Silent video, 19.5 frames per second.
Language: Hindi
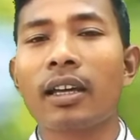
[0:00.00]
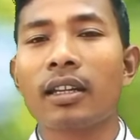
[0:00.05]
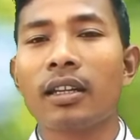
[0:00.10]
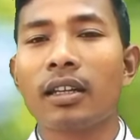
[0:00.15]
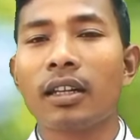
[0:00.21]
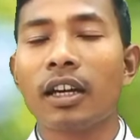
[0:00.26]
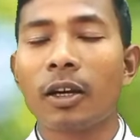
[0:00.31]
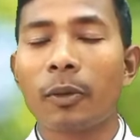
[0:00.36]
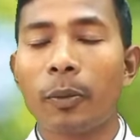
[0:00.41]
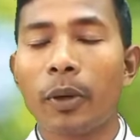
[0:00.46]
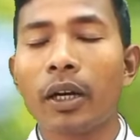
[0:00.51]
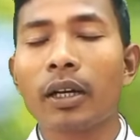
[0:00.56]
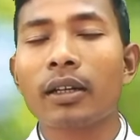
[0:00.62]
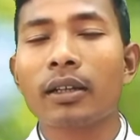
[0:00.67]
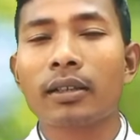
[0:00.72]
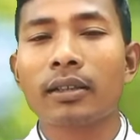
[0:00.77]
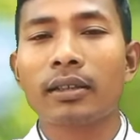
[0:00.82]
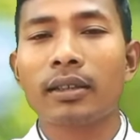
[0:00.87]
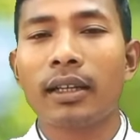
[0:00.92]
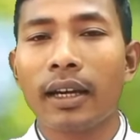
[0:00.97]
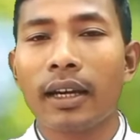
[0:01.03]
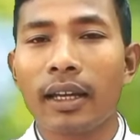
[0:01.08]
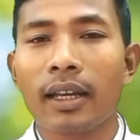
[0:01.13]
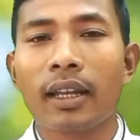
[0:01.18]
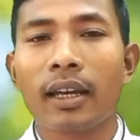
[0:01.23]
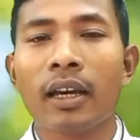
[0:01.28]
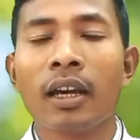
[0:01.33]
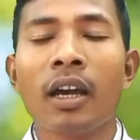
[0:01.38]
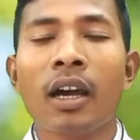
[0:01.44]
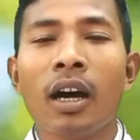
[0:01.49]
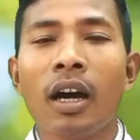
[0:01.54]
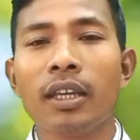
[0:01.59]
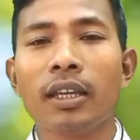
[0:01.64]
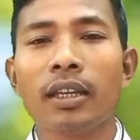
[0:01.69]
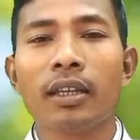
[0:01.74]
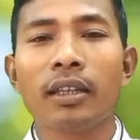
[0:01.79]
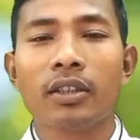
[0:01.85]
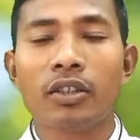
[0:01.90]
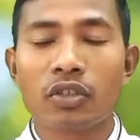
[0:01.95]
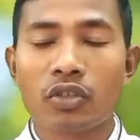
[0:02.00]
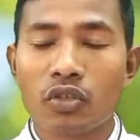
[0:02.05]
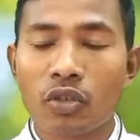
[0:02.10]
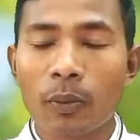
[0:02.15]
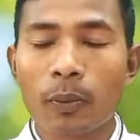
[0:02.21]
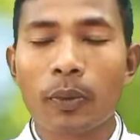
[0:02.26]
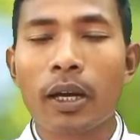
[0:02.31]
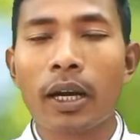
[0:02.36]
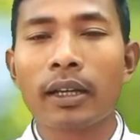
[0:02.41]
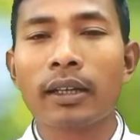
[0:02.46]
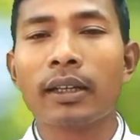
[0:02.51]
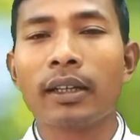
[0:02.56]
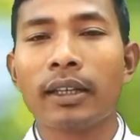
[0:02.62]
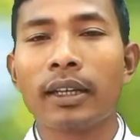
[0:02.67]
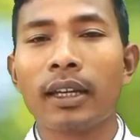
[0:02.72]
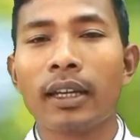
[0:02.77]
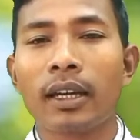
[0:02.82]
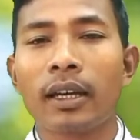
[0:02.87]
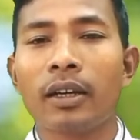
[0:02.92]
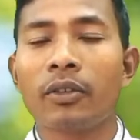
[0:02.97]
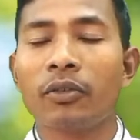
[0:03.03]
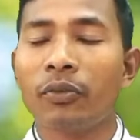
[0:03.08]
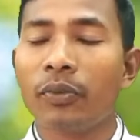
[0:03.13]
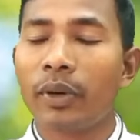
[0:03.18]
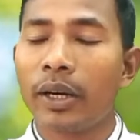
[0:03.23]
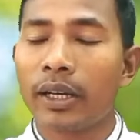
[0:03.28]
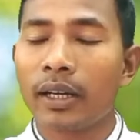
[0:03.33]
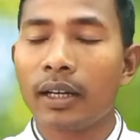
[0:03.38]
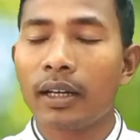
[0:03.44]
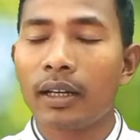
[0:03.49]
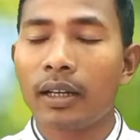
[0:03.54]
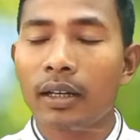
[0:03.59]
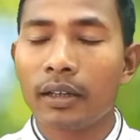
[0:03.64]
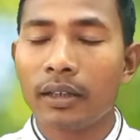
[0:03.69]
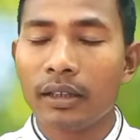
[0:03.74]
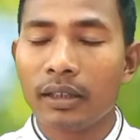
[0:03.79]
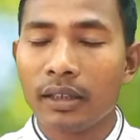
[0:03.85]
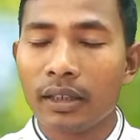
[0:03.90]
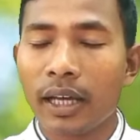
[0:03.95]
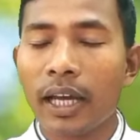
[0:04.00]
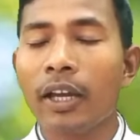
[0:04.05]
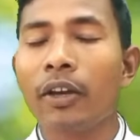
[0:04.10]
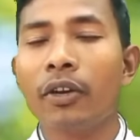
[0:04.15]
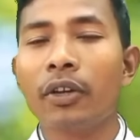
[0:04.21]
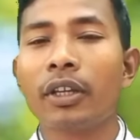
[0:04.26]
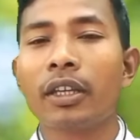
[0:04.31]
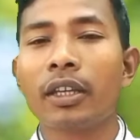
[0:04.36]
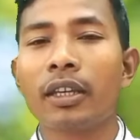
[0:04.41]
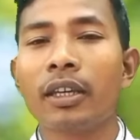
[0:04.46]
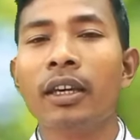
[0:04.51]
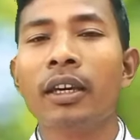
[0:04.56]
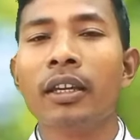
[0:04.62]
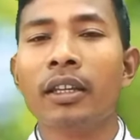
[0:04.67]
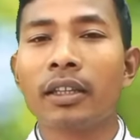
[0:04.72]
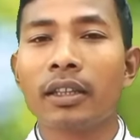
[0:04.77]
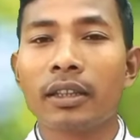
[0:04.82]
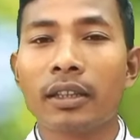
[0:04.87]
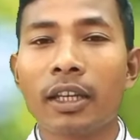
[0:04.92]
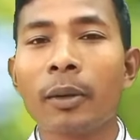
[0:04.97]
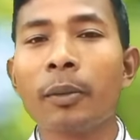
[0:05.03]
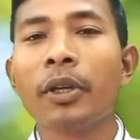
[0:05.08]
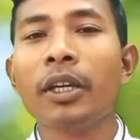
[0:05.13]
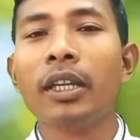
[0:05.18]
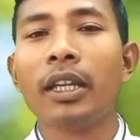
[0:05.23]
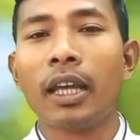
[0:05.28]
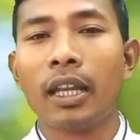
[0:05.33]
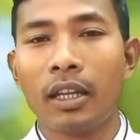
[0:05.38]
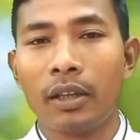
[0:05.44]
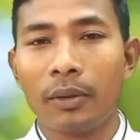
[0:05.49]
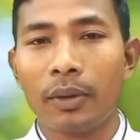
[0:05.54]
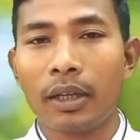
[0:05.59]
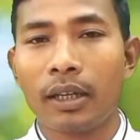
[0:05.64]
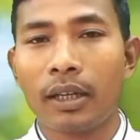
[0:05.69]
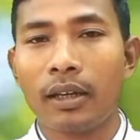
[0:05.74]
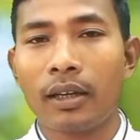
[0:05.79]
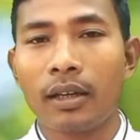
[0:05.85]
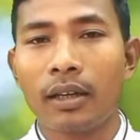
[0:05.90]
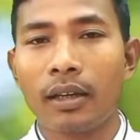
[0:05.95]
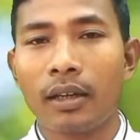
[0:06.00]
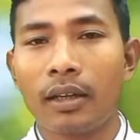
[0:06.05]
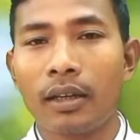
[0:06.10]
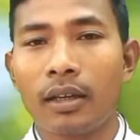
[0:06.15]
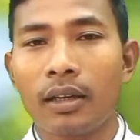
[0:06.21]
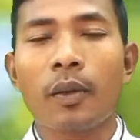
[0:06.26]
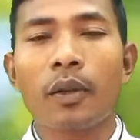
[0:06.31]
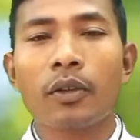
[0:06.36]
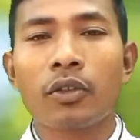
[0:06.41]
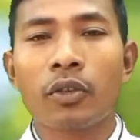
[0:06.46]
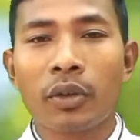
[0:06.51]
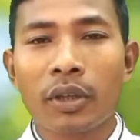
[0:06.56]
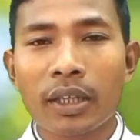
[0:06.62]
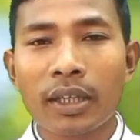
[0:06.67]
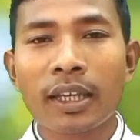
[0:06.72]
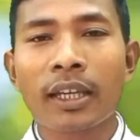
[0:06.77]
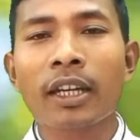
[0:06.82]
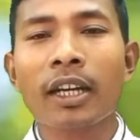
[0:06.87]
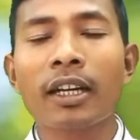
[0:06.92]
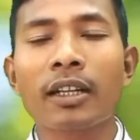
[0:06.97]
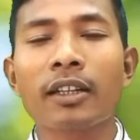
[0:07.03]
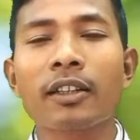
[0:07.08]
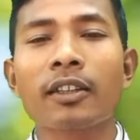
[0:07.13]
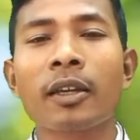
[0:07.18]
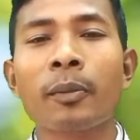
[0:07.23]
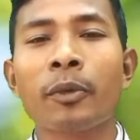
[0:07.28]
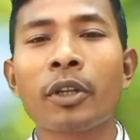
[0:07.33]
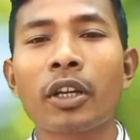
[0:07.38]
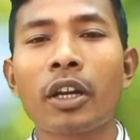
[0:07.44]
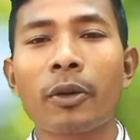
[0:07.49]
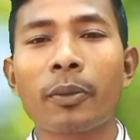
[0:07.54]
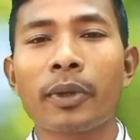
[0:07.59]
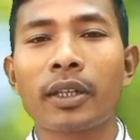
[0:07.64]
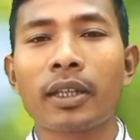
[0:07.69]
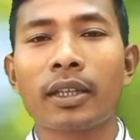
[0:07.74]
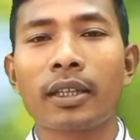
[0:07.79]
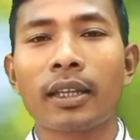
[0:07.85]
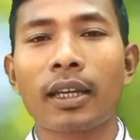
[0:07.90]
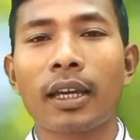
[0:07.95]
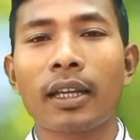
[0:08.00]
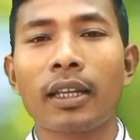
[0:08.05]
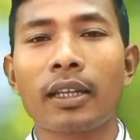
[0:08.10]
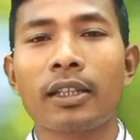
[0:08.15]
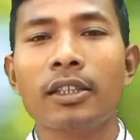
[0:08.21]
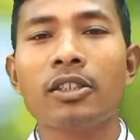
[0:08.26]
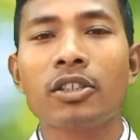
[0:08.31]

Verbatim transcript: गाना लगभग गायला ये जब गान लिखेला वायरल ना हो के दम ही ना लेवेला तो इकेर एड्रेस हमने लड़मन के देखे